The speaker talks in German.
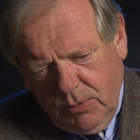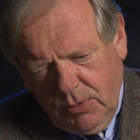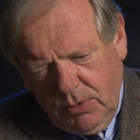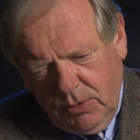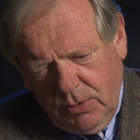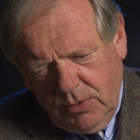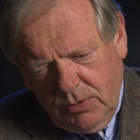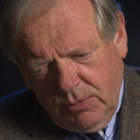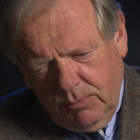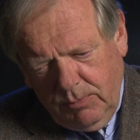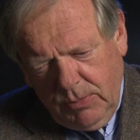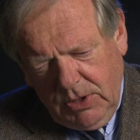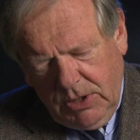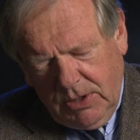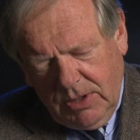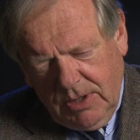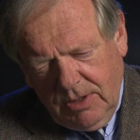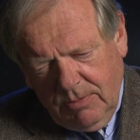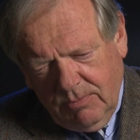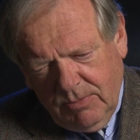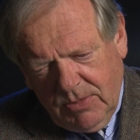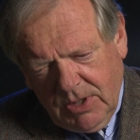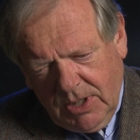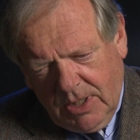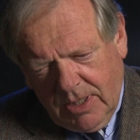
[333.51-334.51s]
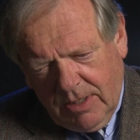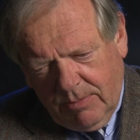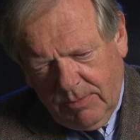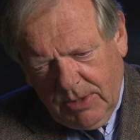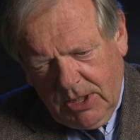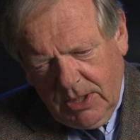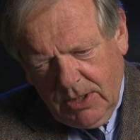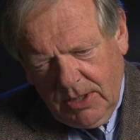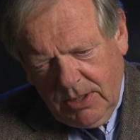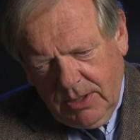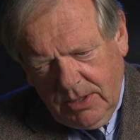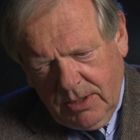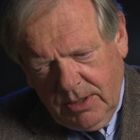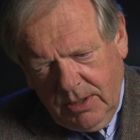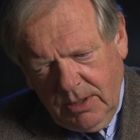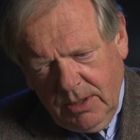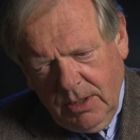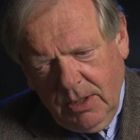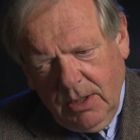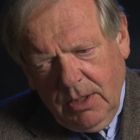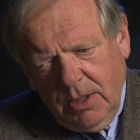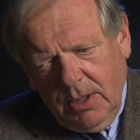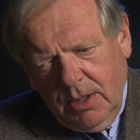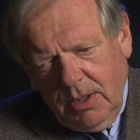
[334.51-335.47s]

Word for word: und mit dem damaligen